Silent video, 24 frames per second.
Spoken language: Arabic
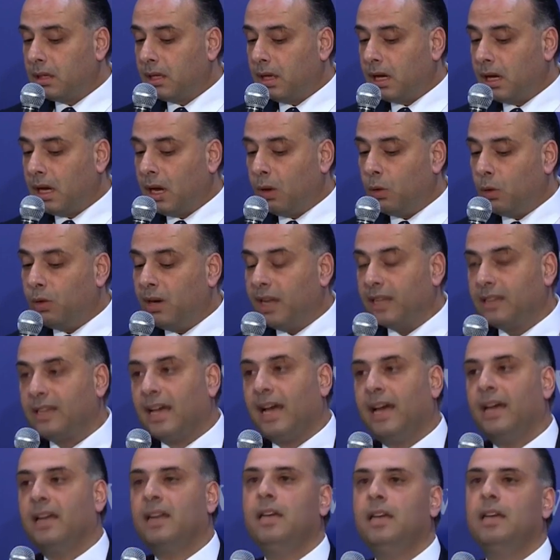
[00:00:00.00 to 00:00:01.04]
او
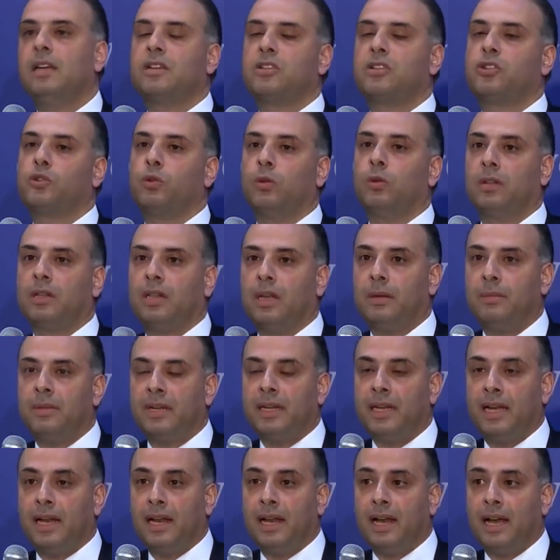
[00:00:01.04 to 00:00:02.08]
لتحرير السلطه من
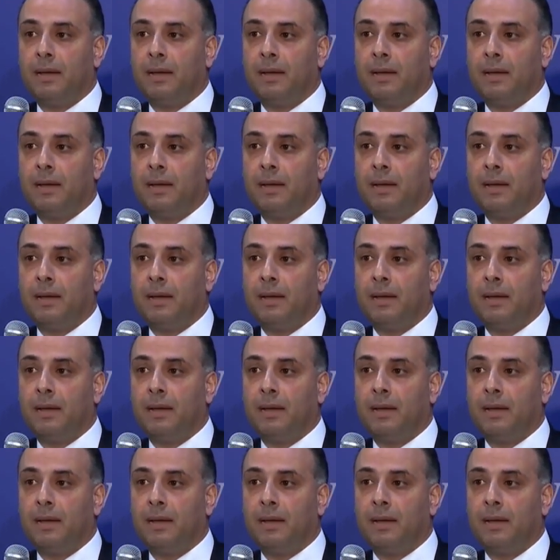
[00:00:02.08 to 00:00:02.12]
يلي